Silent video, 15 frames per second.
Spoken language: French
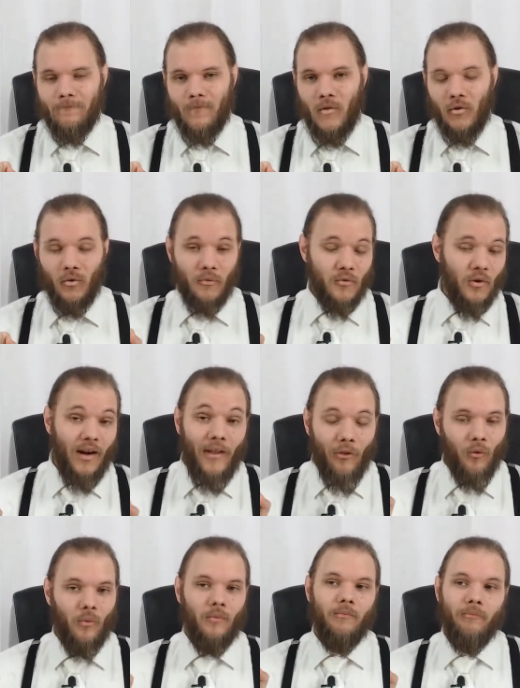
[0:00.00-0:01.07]
Sauf que là,
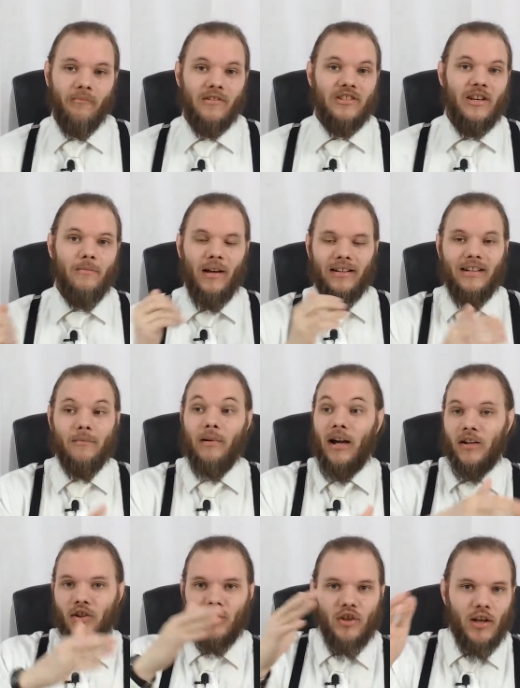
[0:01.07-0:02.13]
non. Gemma
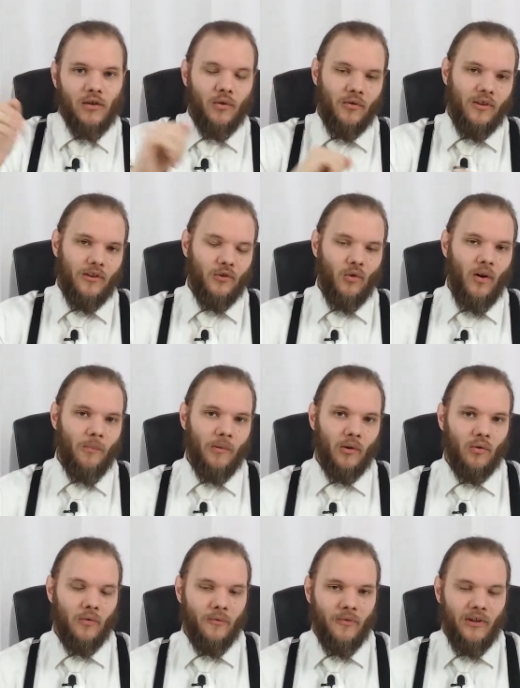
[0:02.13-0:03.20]
débarque quelques instants après
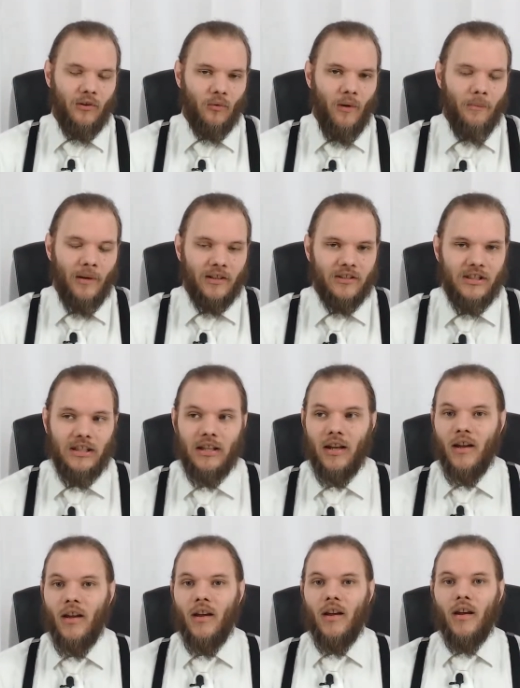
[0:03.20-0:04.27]
que Fitz soit parti.
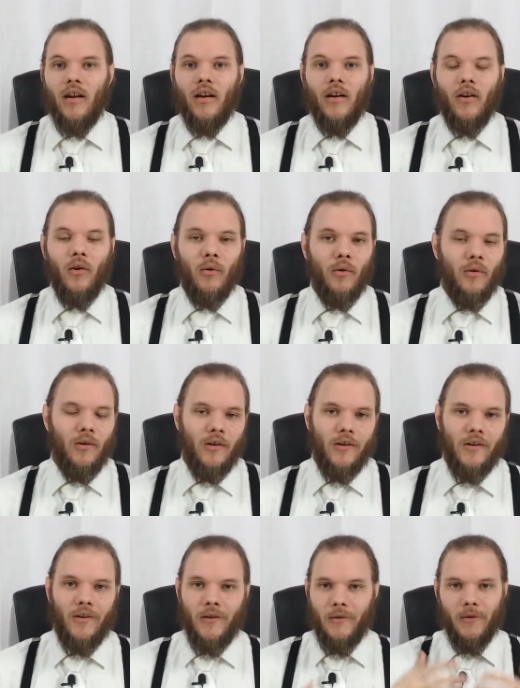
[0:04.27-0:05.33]
Le
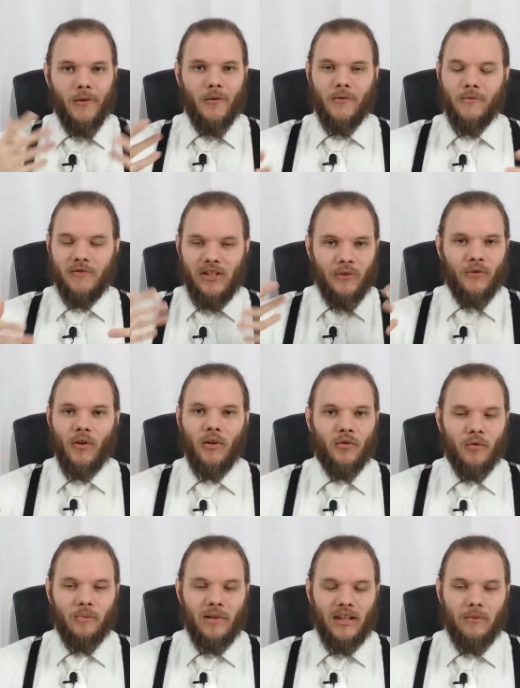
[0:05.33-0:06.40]
euh, chasseur
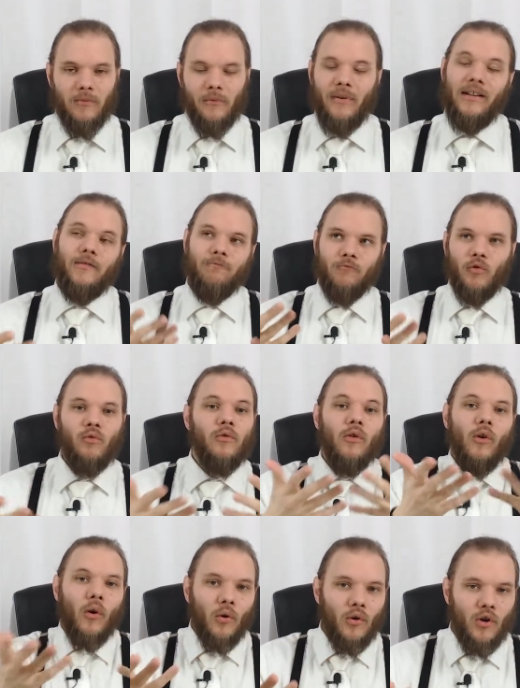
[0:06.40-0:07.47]
de primes, enfin, du coup, le
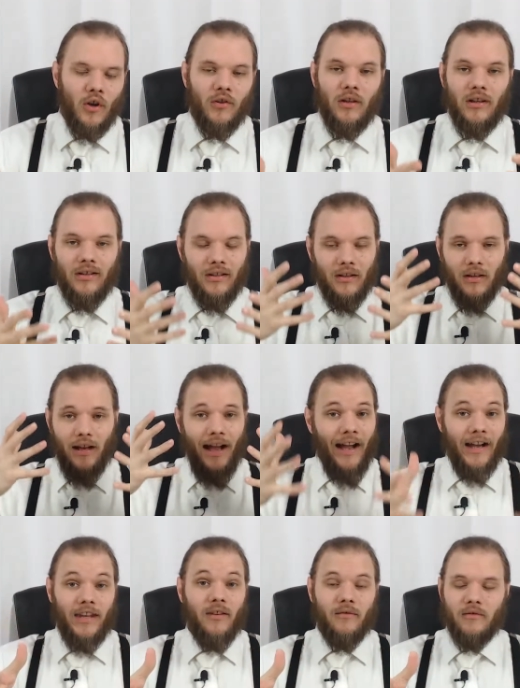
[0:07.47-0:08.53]
Chronocon
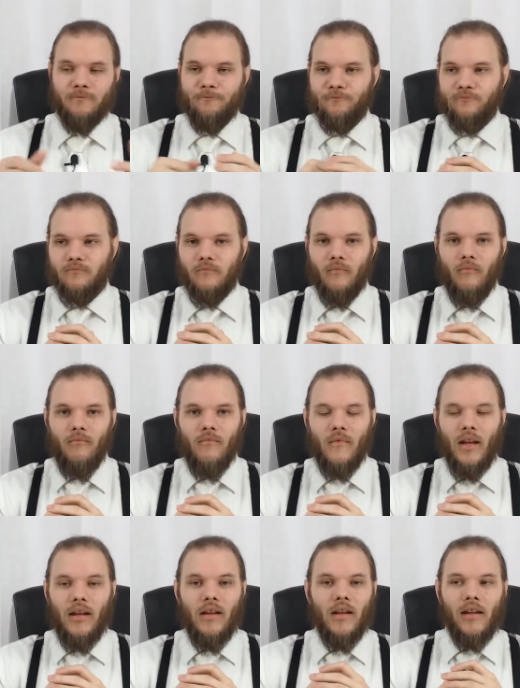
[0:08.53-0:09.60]
arrive.
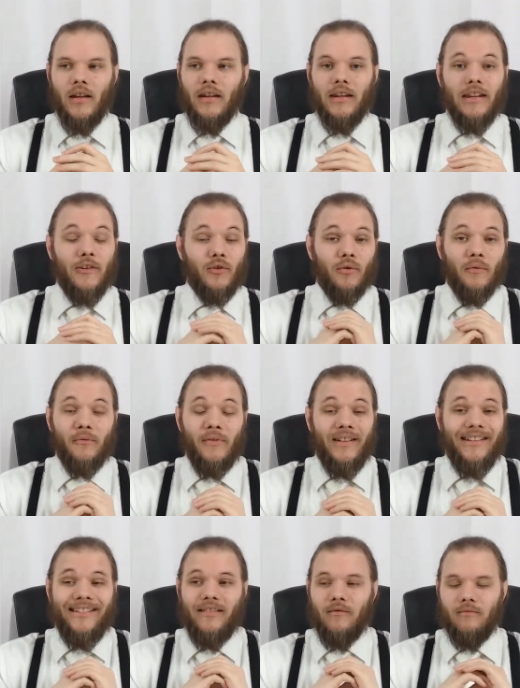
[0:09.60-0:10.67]
Il se
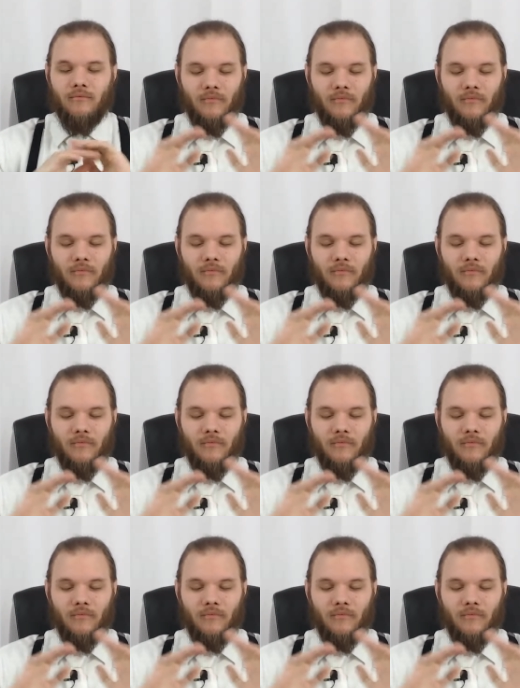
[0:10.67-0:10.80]
fait